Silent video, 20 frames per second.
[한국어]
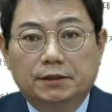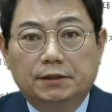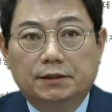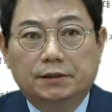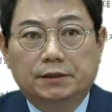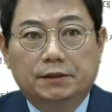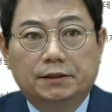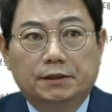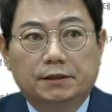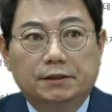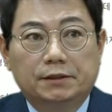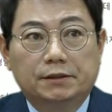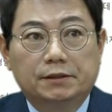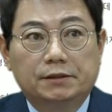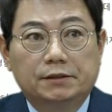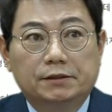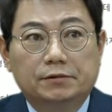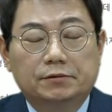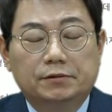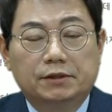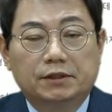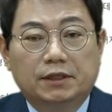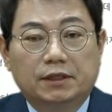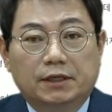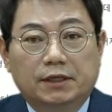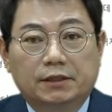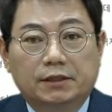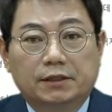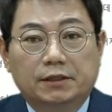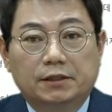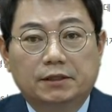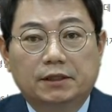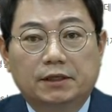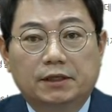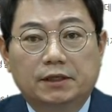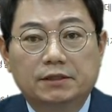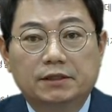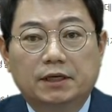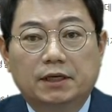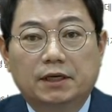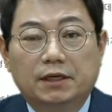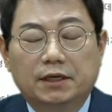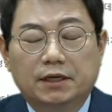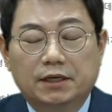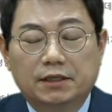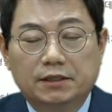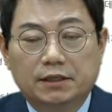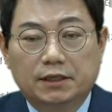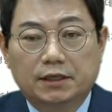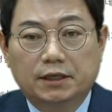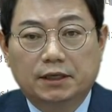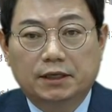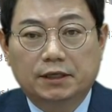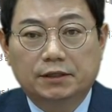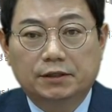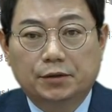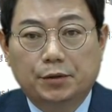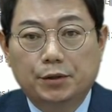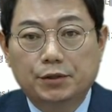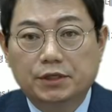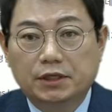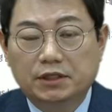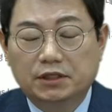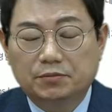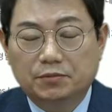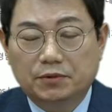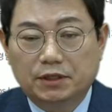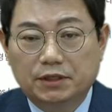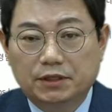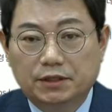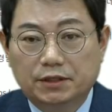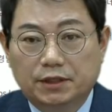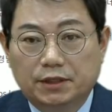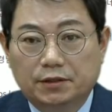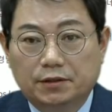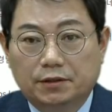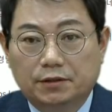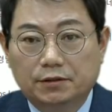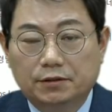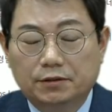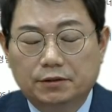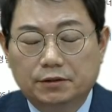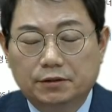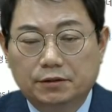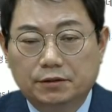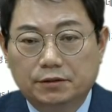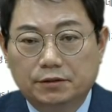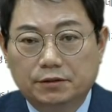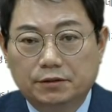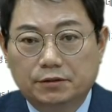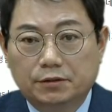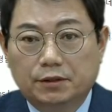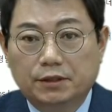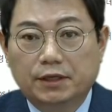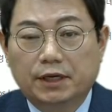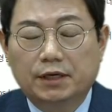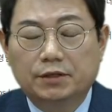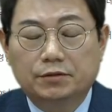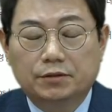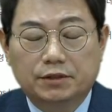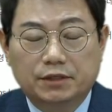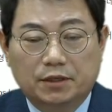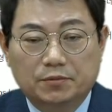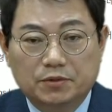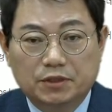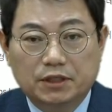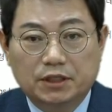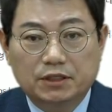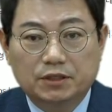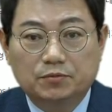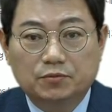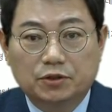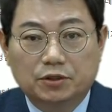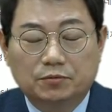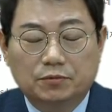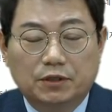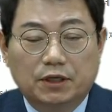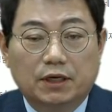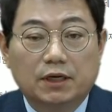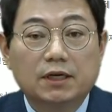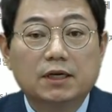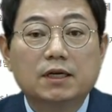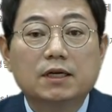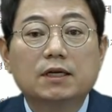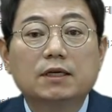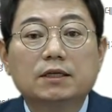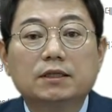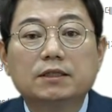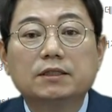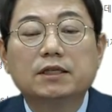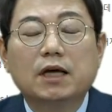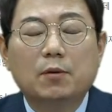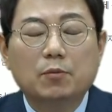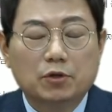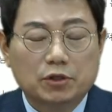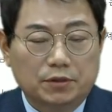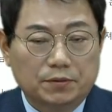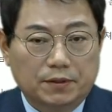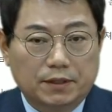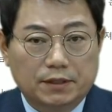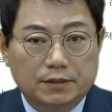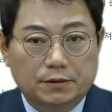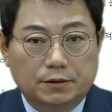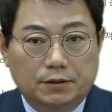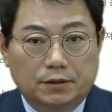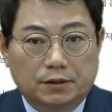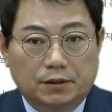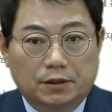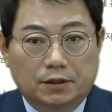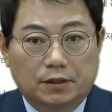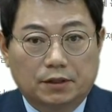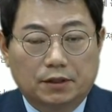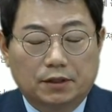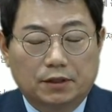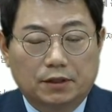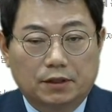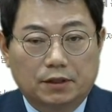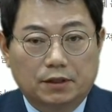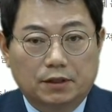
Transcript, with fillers: 어, 우리나라의 커다란 제약회사의 그 회장님이 계신데요. 저랑 개인적으로 참 친하신 분입니다. 그 사모님께서